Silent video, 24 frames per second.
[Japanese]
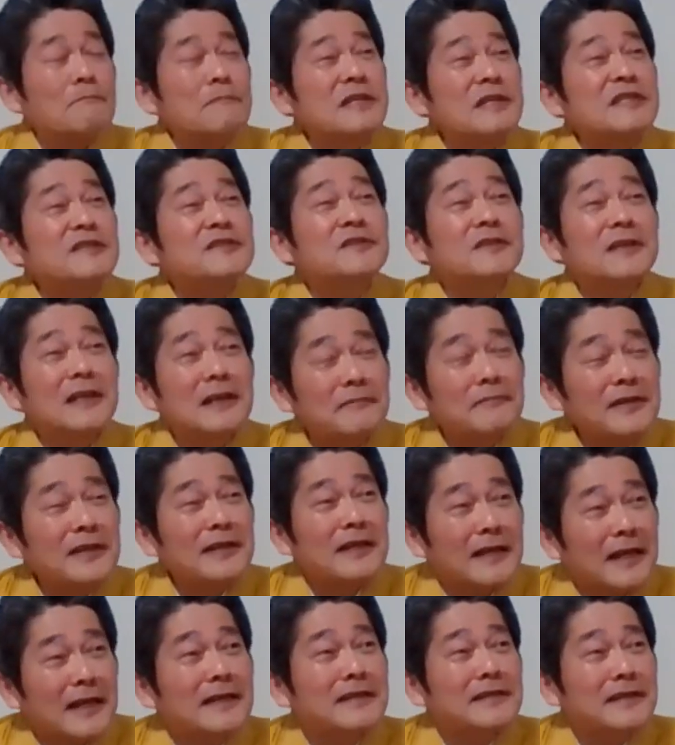水亀
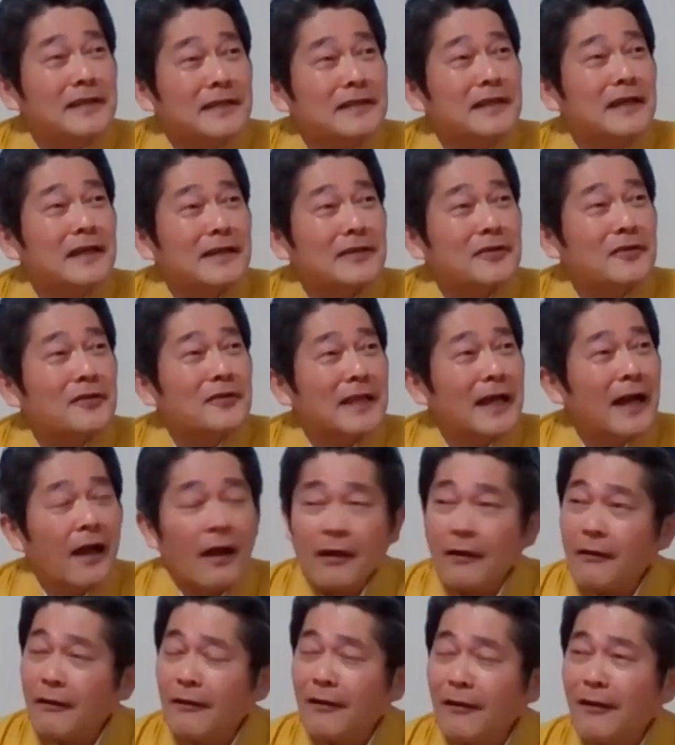が書いてんだけど
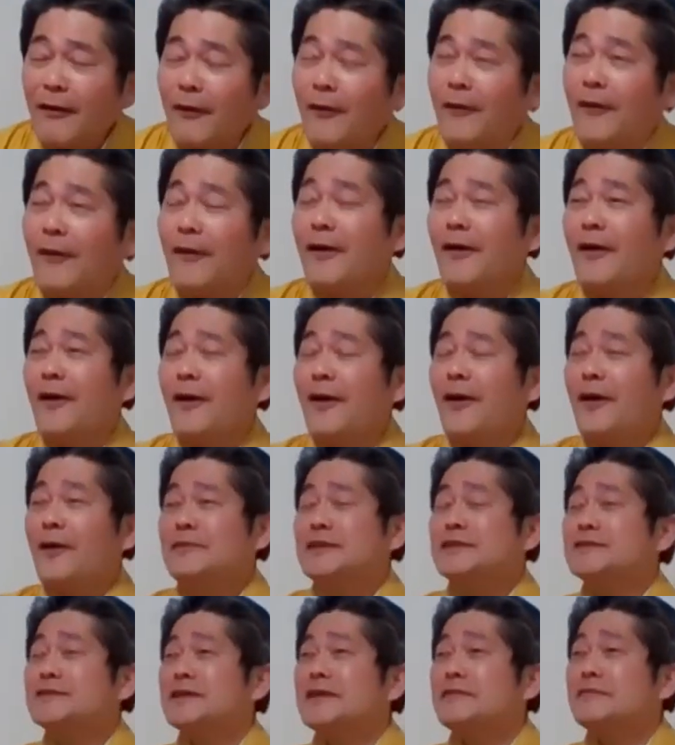な。ああ、
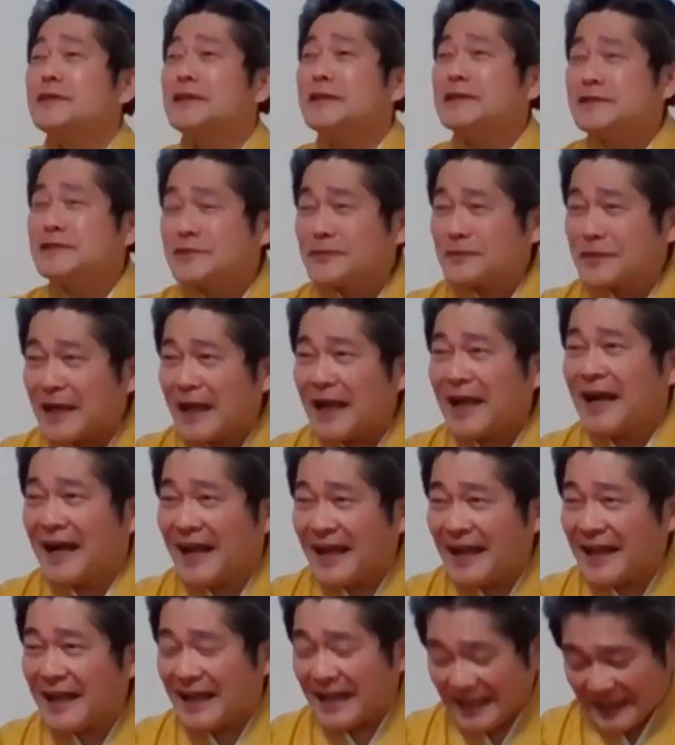水亀でしょうか。
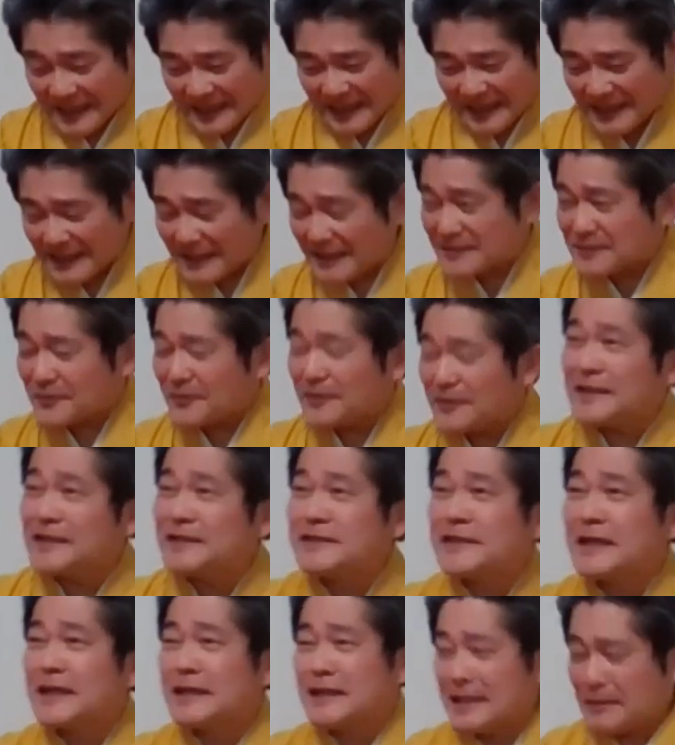はいはい。えー、それで
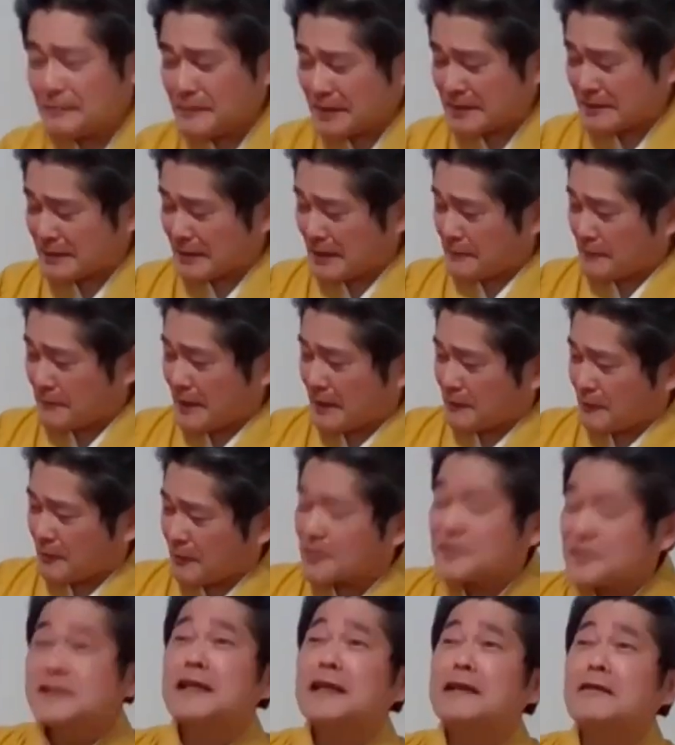したらね、水亀、あの、
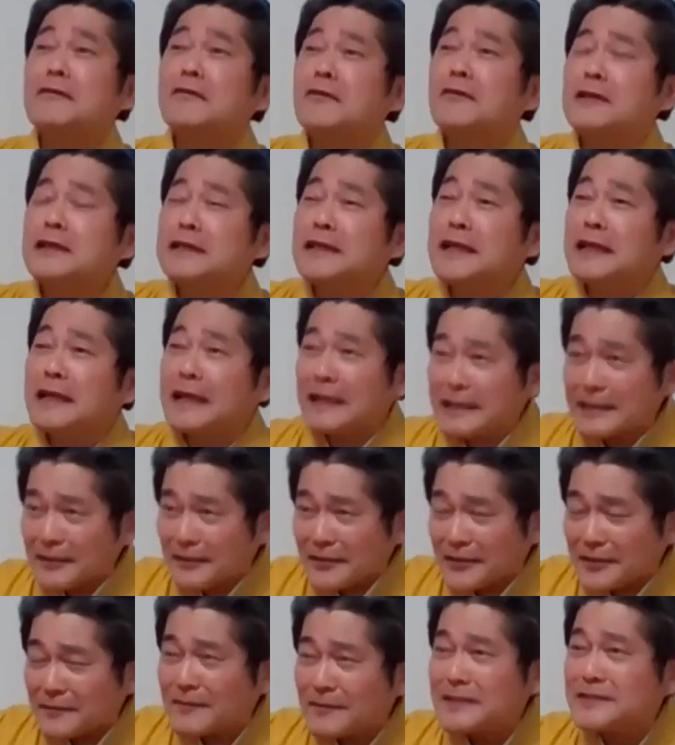こちらの方に並ん
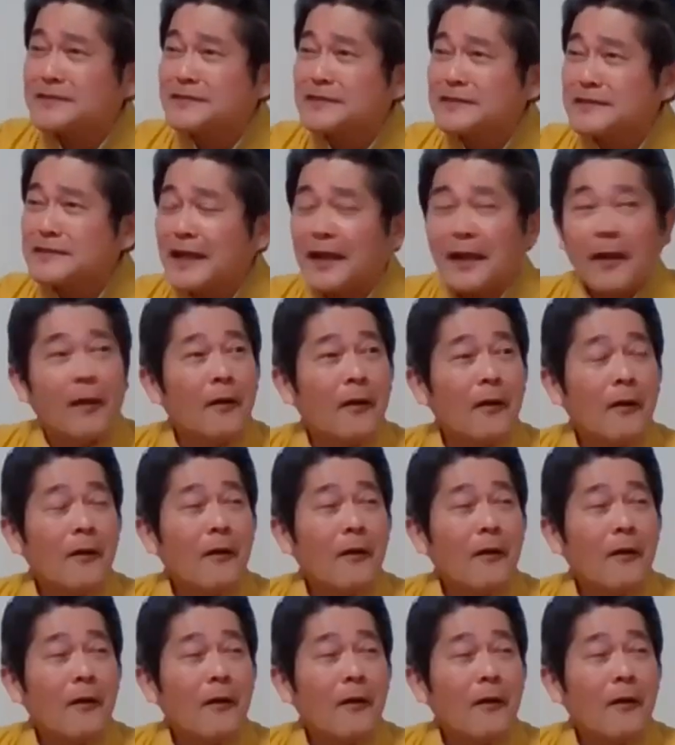でおりますんで。